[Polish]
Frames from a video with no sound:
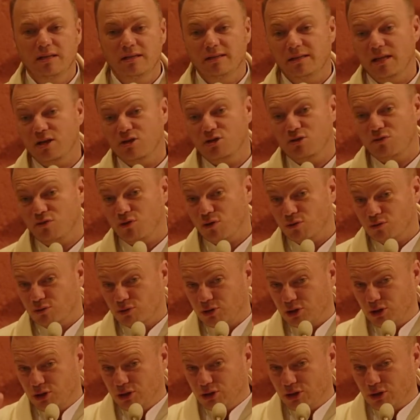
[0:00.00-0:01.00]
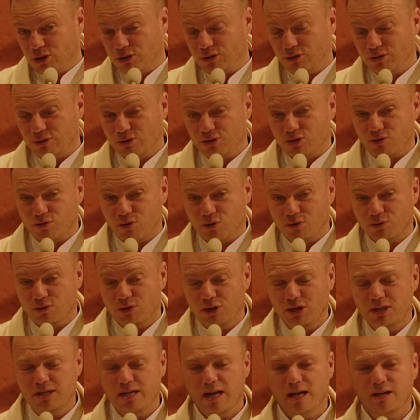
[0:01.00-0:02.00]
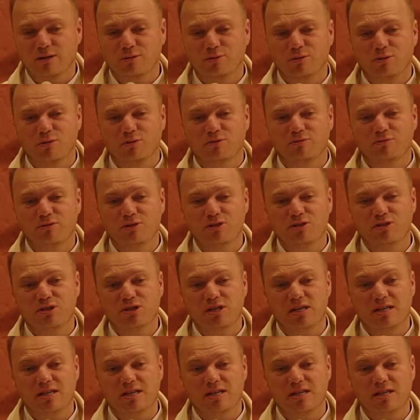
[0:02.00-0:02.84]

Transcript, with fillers: Ta świątyni, świątynia, którą widzi